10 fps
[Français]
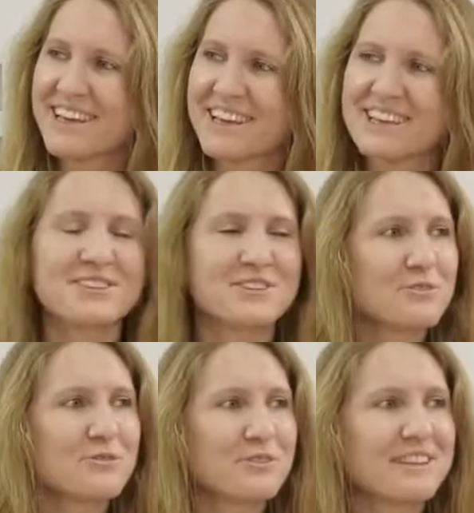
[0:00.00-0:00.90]
assez spécifique.
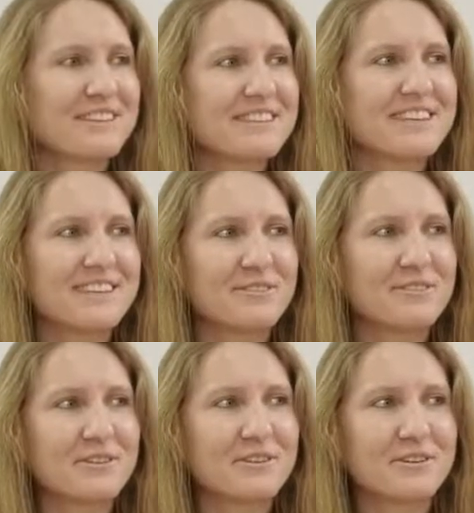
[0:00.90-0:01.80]
Je trouve que c'est assez
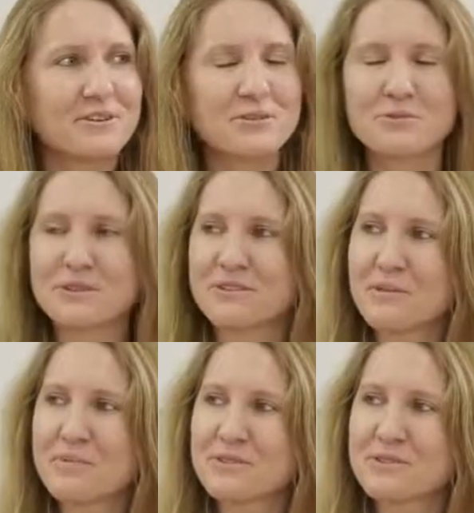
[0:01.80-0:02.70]
clivant euh,
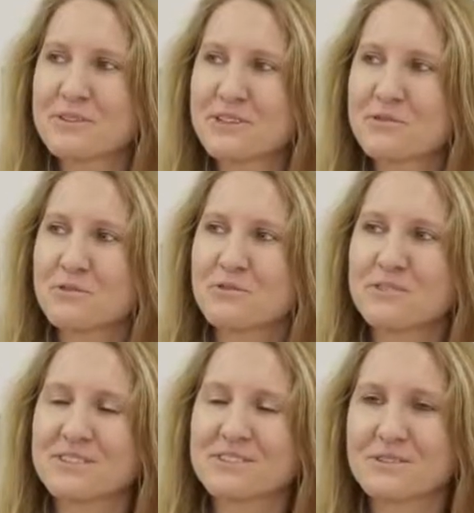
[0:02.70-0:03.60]
Twitter parce que j'ai toujours,
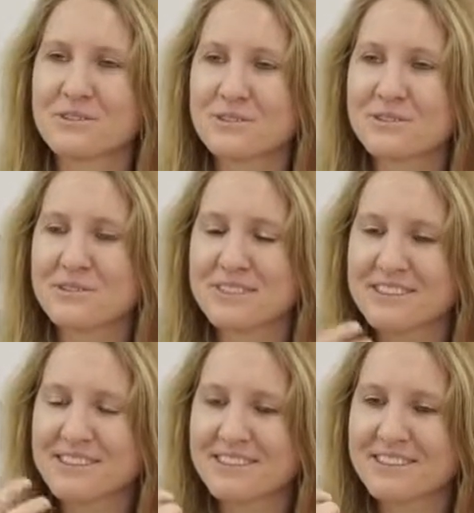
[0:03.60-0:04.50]
c'est ce que je
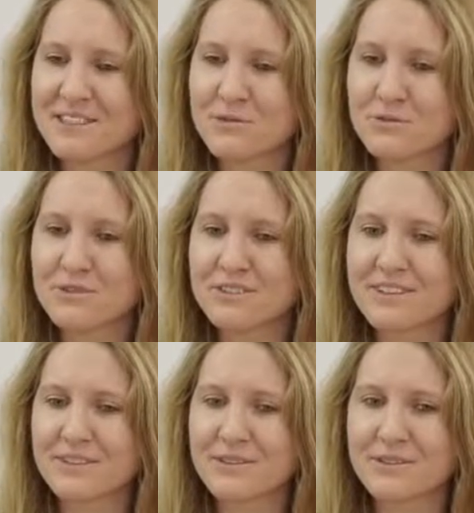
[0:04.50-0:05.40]
disais, j'ai toujours
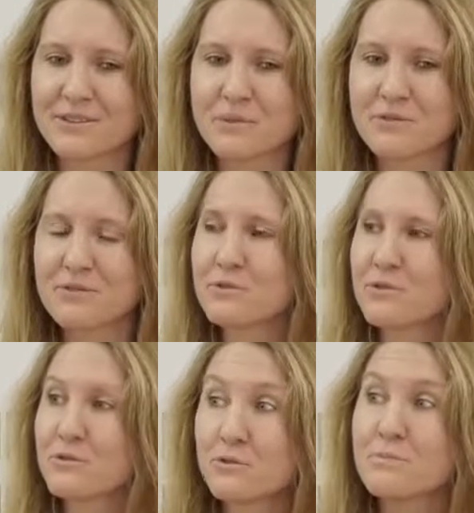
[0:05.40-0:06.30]
cette euh, impression
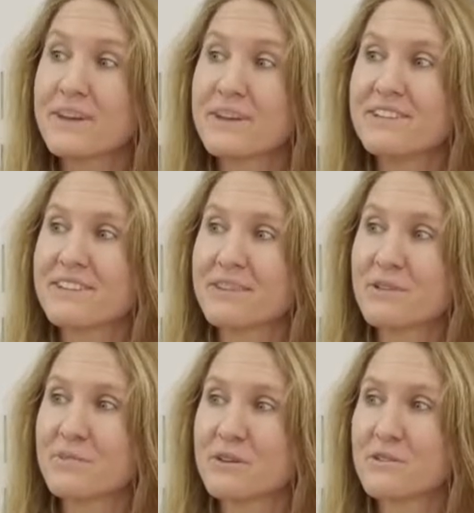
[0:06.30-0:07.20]
de, louper des
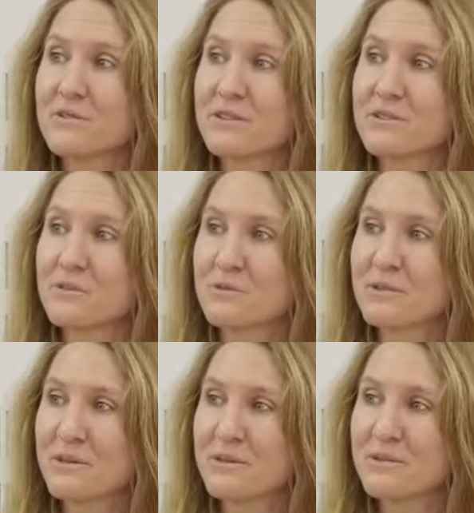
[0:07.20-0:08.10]
informations en fait sur
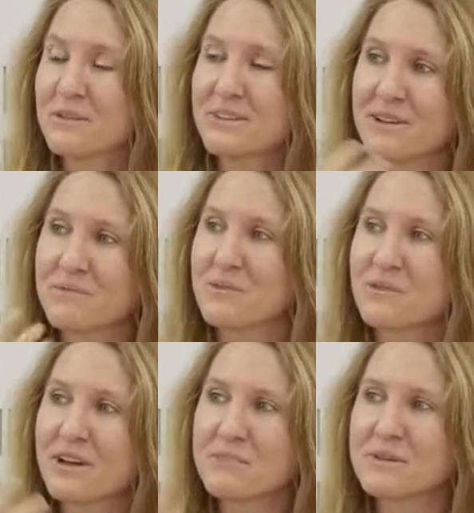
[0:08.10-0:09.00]
Twitter. Il y a tellement
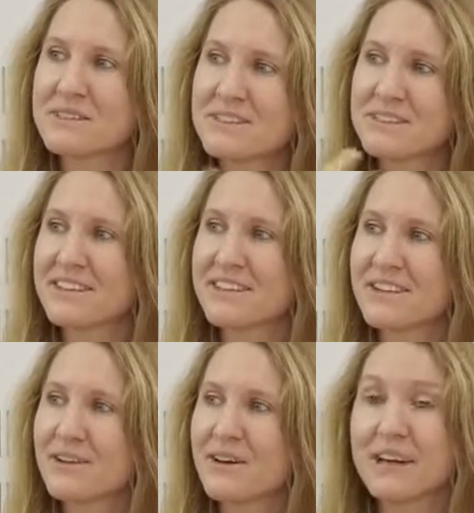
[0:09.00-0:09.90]
de
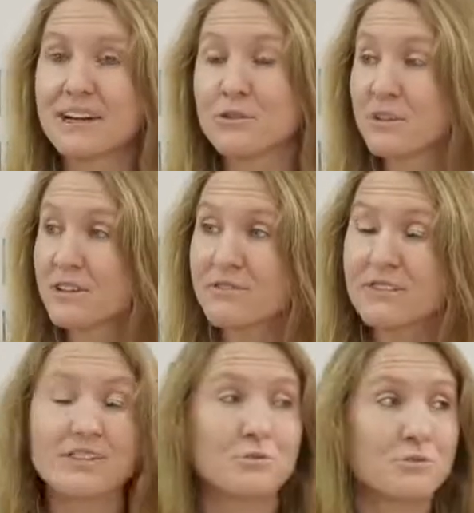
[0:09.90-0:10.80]
rapidité, la durée de
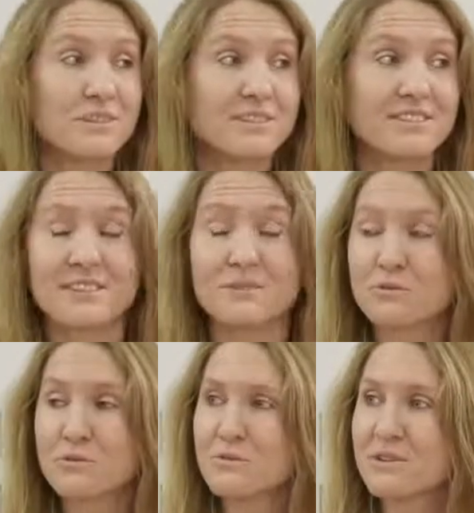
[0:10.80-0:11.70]
vie d'un tweet est
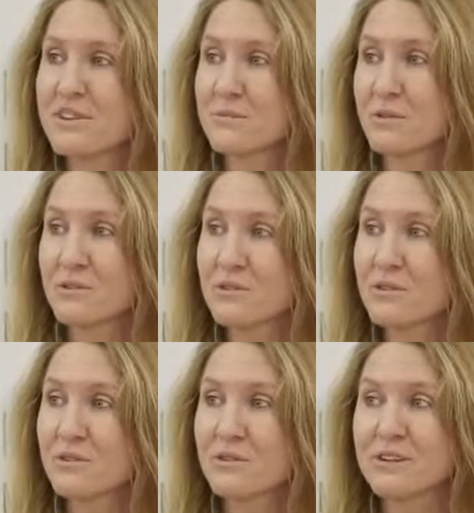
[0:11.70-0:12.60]
beaucoup moins
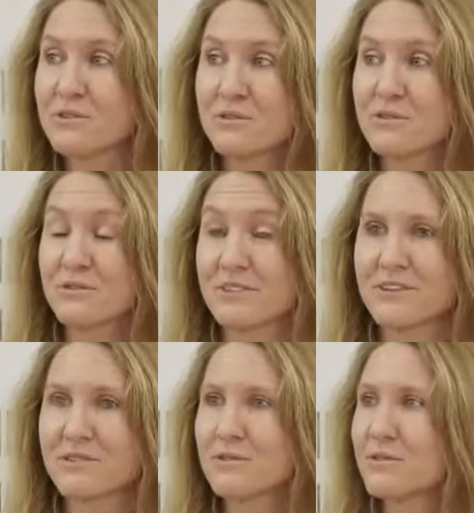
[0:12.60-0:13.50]
importante que la du,
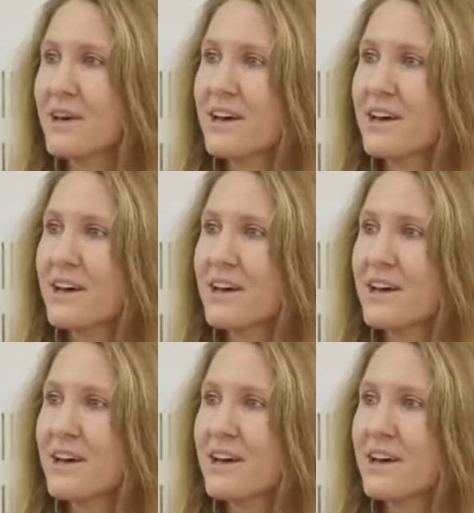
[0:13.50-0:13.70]
enfin que